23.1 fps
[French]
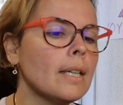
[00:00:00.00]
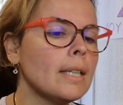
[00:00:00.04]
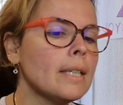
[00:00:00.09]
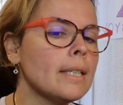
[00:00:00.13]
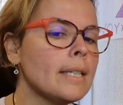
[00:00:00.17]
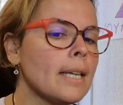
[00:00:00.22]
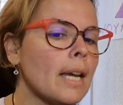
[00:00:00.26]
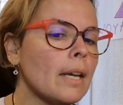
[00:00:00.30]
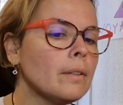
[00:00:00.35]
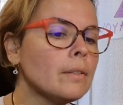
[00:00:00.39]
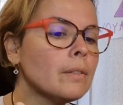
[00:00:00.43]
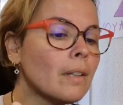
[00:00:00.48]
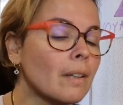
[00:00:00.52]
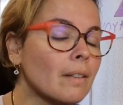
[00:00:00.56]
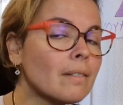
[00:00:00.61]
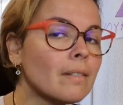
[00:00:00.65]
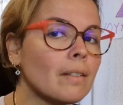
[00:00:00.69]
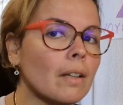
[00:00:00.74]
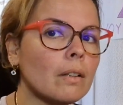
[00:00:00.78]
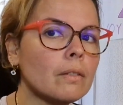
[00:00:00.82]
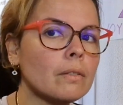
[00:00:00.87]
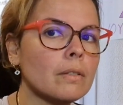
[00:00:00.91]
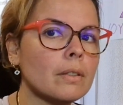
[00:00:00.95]
Il y a une
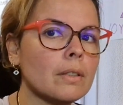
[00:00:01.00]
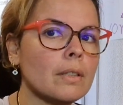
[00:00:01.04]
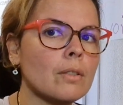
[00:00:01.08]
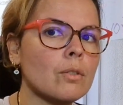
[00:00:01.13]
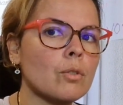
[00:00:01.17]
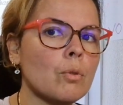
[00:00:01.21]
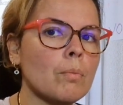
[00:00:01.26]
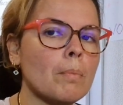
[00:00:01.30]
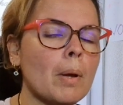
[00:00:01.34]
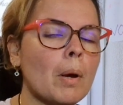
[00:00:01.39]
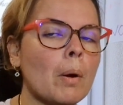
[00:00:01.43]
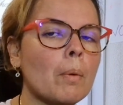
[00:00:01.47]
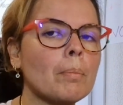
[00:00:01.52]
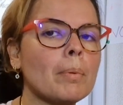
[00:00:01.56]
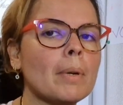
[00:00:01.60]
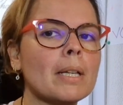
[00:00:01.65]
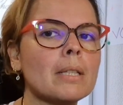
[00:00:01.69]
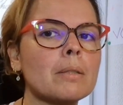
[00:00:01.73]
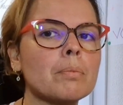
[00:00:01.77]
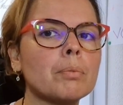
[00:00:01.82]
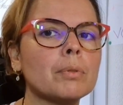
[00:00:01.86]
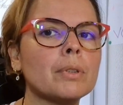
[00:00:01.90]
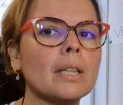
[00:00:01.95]
entente qui se met en
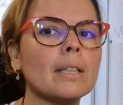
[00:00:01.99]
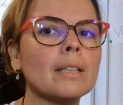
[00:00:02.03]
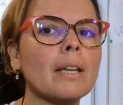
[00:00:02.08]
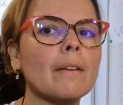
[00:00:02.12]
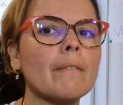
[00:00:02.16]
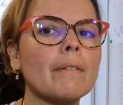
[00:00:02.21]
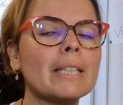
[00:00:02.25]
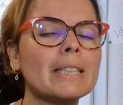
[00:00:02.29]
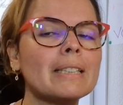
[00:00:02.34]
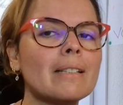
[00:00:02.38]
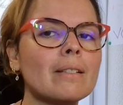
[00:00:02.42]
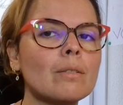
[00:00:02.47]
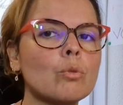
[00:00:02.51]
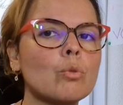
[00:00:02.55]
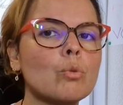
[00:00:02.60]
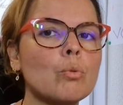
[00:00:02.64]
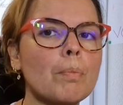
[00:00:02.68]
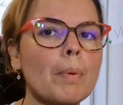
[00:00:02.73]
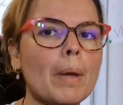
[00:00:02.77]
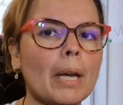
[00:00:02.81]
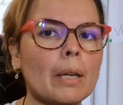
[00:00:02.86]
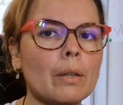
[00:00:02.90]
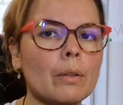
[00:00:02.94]
place peut-être avec des
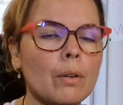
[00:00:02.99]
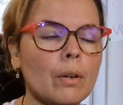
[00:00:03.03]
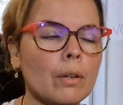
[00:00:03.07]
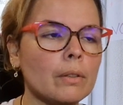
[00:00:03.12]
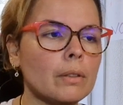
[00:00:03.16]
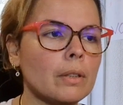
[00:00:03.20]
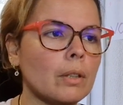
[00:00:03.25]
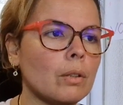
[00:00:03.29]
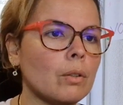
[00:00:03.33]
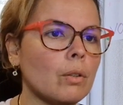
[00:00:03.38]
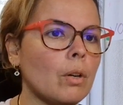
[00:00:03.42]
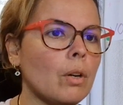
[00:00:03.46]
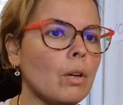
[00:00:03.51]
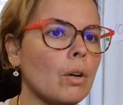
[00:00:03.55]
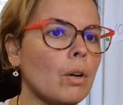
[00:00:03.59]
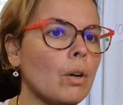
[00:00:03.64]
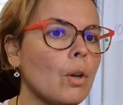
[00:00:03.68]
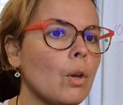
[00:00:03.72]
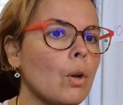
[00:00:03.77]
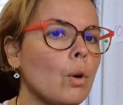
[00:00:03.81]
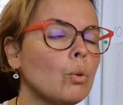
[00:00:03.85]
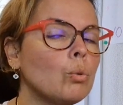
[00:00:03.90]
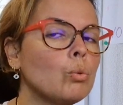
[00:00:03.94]
supérieurs, d'accord
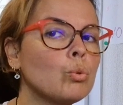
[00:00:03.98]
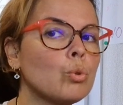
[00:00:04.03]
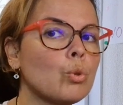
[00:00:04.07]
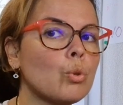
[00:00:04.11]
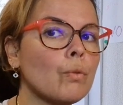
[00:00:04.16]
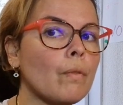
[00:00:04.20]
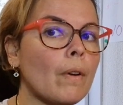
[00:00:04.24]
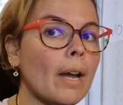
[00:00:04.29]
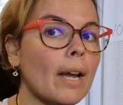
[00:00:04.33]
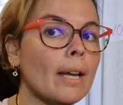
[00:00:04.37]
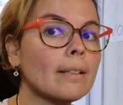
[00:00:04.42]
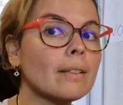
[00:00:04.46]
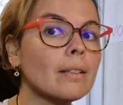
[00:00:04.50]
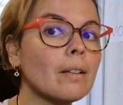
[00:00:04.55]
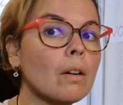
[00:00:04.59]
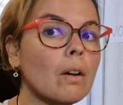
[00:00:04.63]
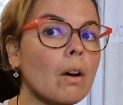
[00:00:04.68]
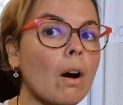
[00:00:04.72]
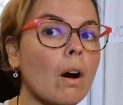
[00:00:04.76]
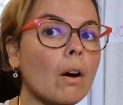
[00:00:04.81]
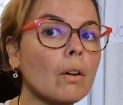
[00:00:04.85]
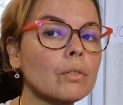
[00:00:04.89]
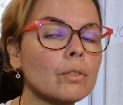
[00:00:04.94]
Où tu vas être
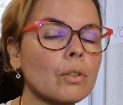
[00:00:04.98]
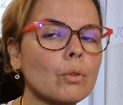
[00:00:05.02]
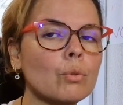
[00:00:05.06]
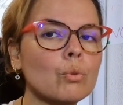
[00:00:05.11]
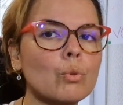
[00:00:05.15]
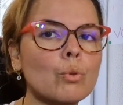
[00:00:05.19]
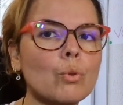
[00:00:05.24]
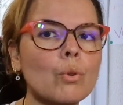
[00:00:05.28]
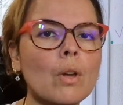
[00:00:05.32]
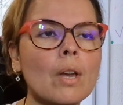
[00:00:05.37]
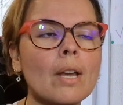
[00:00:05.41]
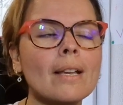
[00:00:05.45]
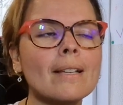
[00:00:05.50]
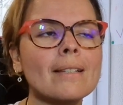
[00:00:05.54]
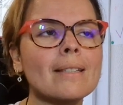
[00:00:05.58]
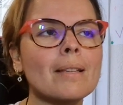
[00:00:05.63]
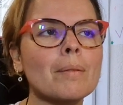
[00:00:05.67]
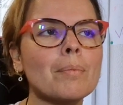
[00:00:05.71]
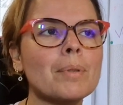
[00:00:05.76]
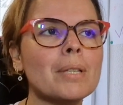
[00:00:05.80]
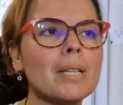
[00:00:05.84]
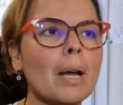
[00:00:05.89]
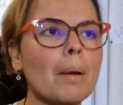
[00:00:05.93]
entendu.
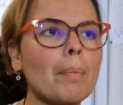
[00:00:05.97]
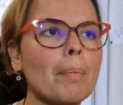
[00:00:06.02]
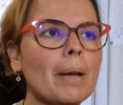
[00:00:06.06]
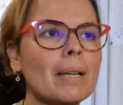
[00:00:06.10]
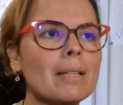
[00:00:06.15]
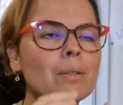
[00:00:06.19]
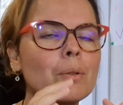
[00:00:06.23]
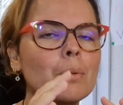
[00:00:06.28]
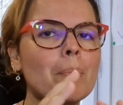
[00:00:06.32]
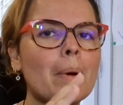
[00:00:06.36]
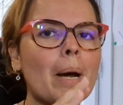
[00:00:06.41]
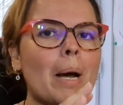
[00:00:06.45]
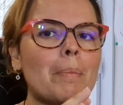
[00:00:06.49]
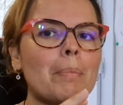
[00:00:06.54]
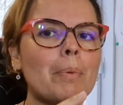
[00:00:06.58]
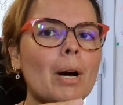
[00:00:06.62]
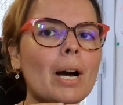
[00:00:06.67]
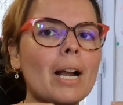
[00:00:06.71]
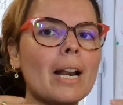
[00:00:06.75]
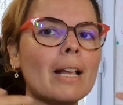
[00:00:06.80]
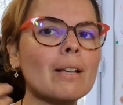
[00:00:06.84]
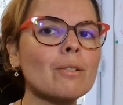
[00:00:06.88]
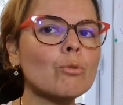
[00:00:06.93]
C'est bizarre parce que par
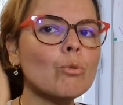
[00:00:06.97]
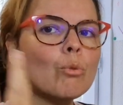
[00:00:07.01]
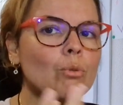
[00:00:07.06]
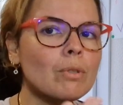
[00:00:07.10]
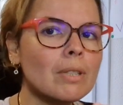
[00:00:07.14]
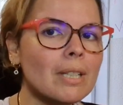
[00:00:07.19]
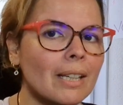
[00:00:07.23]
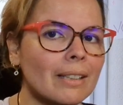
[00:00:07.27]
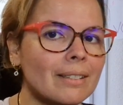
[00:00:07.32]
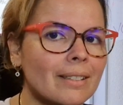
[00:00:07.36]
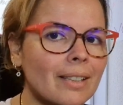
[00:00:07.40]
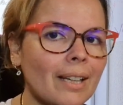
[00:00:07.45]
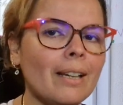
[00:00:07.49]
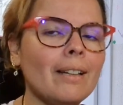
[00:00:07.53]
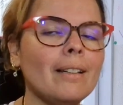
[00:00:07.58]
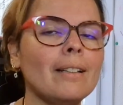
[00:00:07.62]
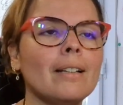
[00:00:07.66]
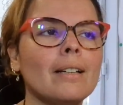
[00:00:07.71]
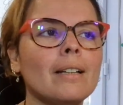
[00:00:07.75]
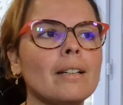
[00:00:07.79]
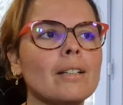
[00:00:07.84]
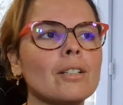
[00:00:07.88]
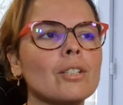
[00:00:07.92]
rapport à la société,
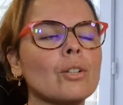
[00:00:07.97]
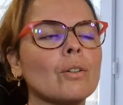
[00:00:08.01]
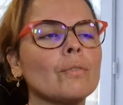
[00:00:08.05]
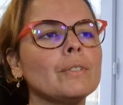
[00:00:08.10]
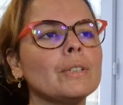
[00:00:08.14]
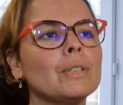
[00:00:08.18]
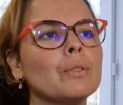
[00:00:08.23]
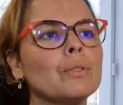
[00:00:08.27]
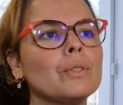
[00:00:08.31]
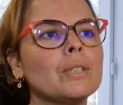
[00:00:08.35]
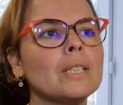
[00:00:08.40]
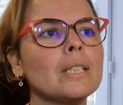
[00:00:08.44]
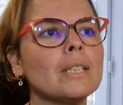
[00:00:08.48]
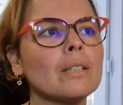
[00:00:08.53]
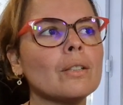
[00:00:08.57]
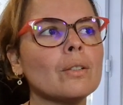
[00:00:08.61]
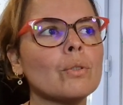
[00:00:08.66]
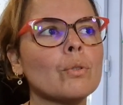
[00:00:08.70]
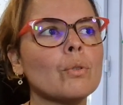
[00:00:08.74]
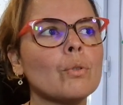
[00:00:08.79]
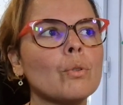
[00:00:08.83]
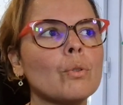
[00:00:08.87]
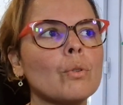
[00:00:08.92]
j'ai envie de
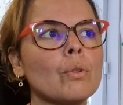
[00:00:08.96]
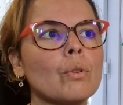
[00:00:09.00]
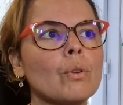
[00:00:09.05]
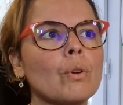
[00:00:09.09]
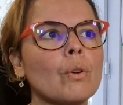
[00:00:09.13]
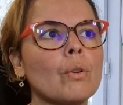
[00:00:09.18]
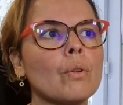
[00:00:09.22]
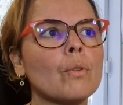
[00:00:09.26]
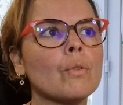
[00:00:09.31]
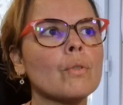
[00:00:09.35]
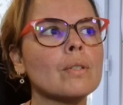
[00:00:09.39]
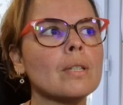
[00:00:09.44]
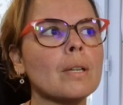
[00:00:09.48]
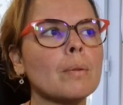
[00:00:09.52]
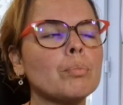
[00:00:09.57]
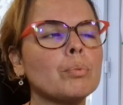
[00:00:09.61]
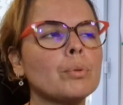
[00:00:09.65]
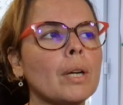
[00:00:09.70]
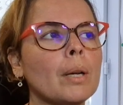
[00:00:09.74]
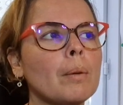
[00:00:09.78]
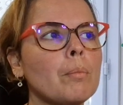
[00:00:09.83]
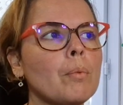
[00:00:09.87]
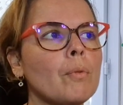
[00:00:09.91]
dire que euh, ça
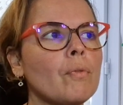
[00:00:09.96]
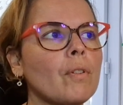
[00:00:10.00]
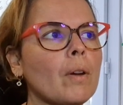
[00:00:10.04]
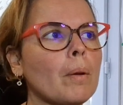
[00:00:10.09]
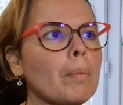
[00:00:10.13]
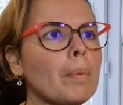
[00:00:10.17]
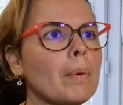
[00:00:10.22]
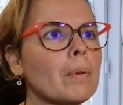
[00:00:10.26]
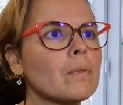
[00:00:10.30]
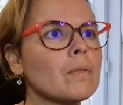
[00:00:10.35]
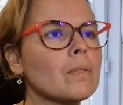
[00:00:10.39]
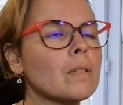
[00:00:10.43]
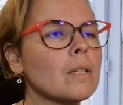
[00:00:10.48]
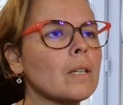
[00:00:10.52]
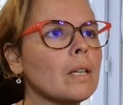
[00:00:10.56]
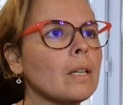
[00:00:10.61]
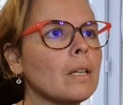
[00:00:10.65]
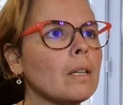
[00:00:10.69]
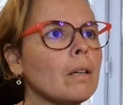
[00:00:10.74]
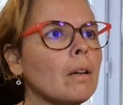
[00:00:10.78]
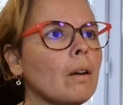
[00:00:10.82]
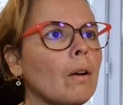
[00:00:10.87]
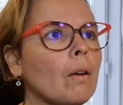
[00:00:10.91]
pourrait me faire
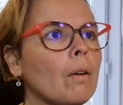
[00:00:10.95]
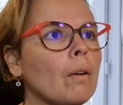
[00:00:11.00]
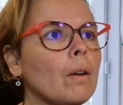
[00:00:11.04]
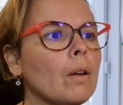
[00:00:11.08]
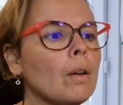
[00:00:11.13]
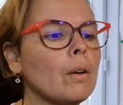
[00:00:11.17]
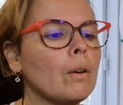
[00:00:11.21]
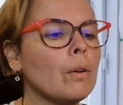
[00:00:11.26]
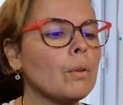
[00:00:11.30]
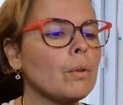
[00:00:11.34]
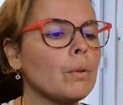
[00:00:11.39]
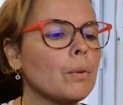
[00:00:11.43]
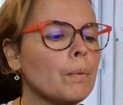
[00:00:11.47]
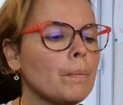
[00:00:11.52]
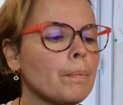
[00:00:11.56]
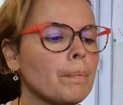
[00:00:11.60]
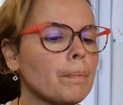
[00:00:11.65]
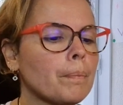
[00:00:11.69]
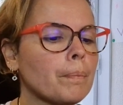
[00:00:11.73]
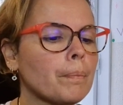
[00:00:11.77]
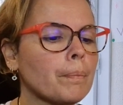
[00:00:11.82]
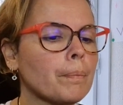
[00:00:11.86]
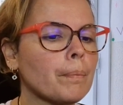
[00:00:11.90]
penser à
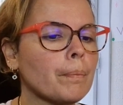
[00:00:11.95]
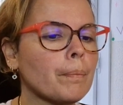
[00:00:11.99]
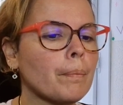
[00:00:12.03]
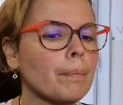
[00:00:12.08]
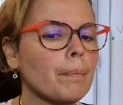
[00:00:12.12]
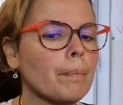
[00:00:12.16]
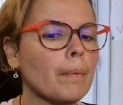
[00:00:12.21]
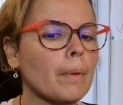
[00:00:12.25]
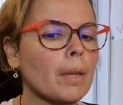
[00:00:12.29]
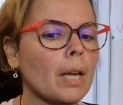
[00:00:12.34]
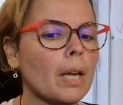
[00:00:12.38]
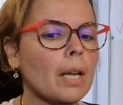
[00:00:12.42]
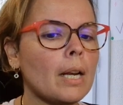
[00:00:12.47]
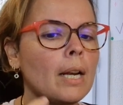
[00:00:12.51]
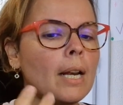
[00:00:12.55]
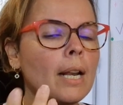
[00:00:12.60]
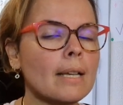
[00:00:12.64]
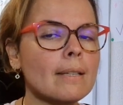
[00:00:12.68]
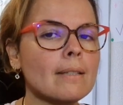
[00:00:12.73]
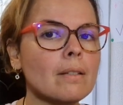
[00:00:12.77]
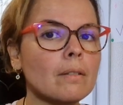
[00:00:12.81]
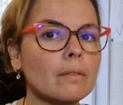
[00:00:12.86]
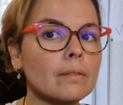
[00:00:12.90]
euh,
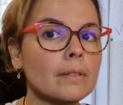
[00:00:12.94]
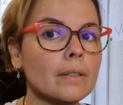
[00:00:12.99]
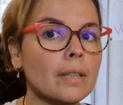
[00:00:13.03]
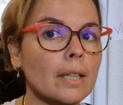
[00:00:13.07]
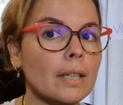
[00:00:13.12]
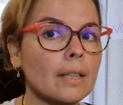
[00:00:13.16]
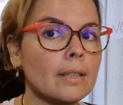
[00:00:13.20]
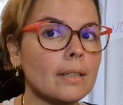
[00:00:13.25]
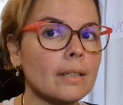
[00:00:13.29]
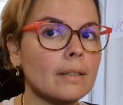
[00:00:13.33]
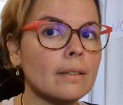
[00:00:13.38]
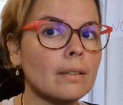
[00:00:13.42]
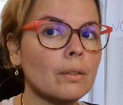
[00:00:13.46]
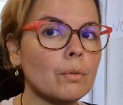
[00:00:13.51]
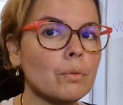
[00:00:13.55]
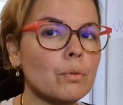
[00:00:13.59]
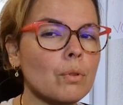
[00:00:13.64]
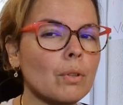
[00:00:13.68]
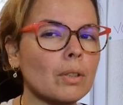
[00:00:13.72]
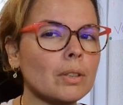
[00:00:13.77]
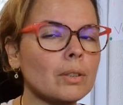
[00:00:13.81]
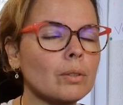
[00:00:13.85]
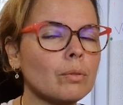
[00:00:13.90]
la santé qui était
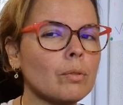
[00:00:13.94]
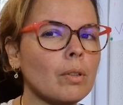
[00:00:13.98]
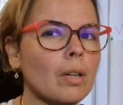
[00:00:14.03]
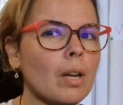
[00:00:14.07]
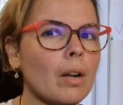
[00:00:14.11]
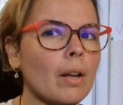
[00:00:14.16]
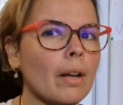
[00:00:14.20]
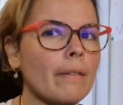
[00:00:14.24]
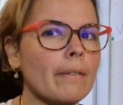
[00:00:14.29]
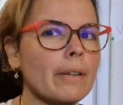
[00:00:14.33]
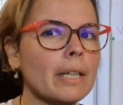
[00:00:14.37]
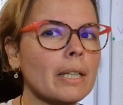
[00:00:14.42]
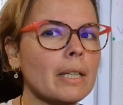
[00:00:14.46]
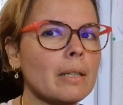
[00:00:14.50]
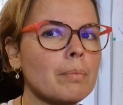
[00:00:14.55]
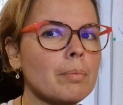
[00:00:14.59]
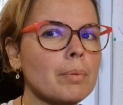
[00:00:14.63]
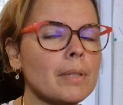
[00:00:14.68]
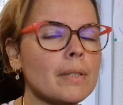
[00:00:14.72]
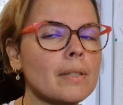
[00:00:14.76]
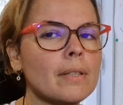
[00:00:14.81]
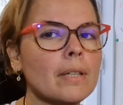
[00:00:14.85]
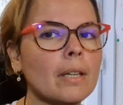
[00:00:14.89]
ressortie tout à l'heure avec les
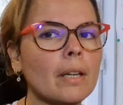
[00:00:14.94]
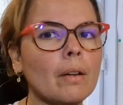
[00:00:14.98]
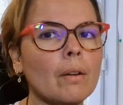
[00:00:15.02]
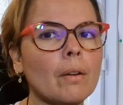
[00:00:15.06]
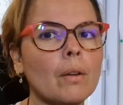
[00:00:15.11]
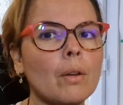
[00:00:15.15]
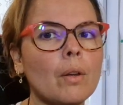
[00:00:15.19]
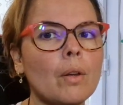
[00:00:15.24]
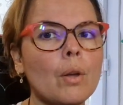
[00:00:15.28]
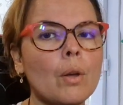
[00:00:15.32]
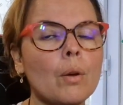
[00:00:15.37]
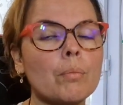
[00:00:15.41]
plaisirs.